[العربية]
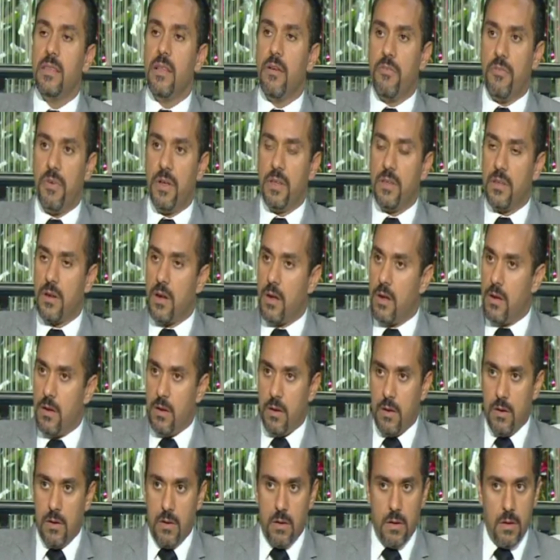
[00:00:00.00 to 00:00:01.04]
فتره
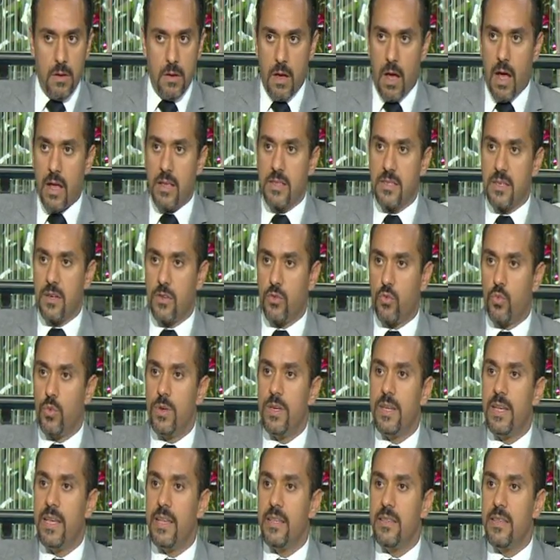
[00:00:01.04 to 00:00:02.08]
آه، عصر
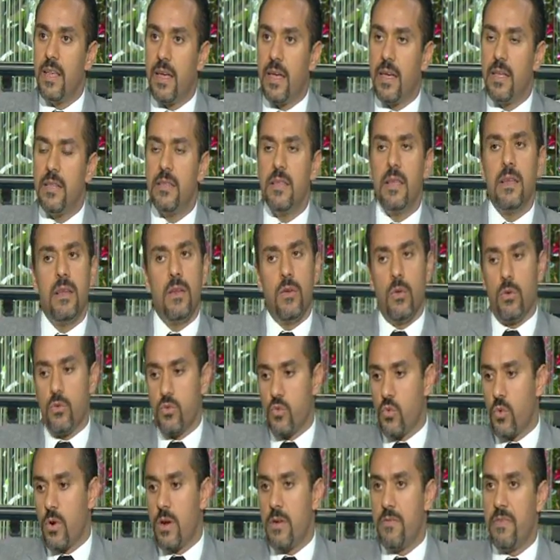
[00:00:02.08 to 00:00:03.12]
طويل جدا جدا
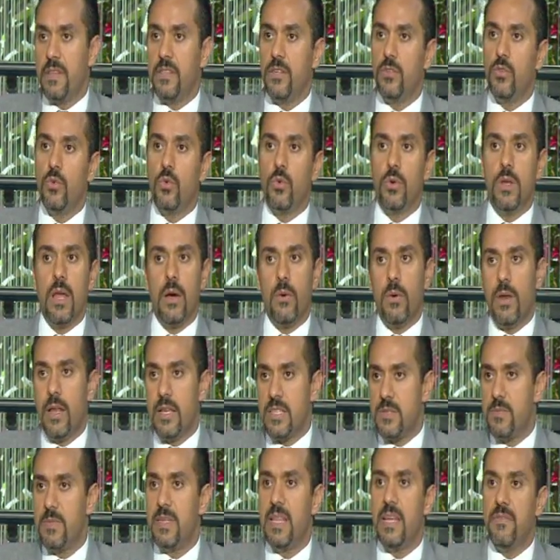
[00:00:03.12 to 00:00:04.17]
العصور اللي فاتت دي كلها
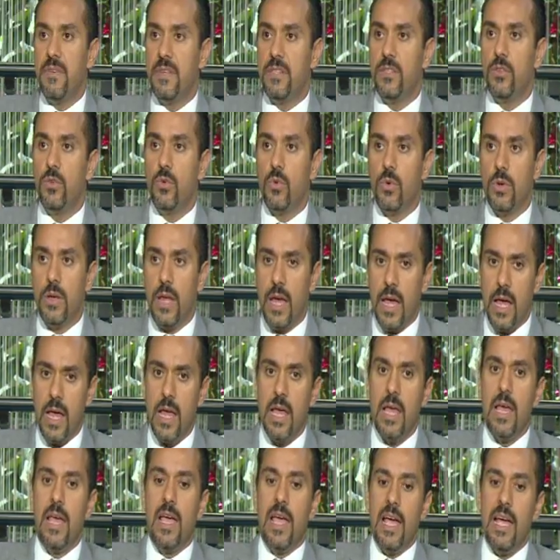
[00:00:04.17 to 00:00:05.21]
والازمنه اللي فاتت دي كلها
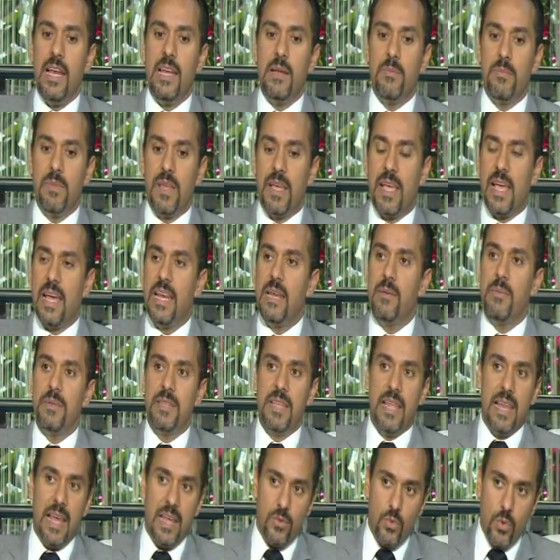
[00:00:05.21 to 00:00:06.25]
مم. احنا بنتكلم ان
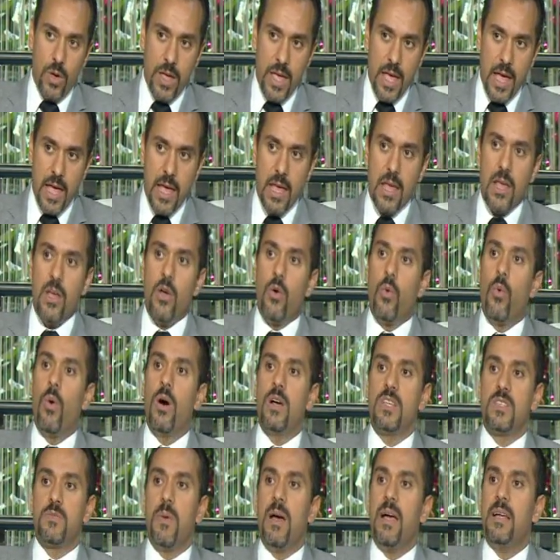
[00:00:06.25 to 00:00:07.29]
الادويه
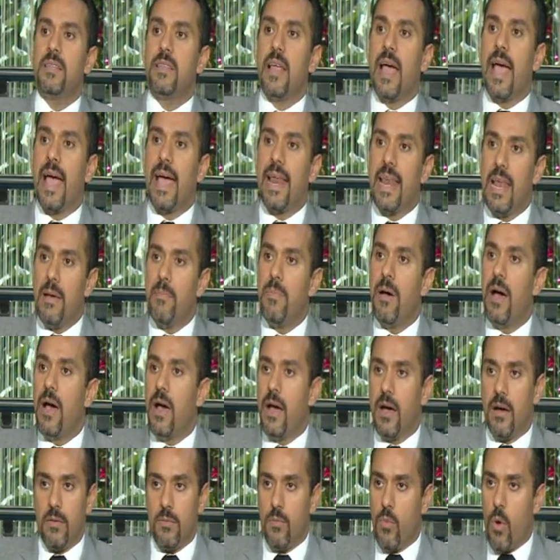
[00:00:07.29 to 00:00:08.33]
واصبحت اغلبها
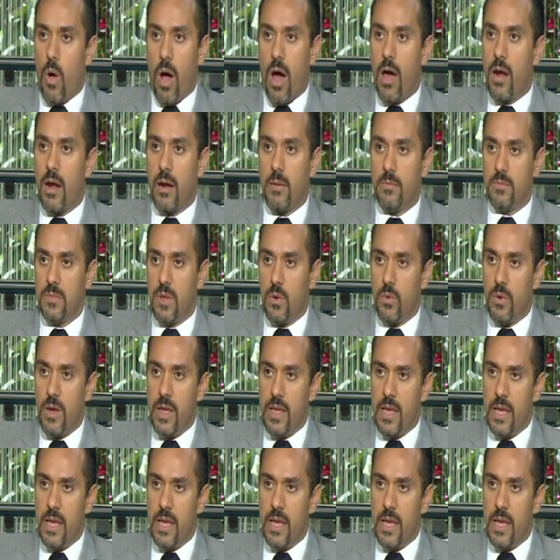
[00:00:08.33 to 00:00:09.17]
محرم دوليا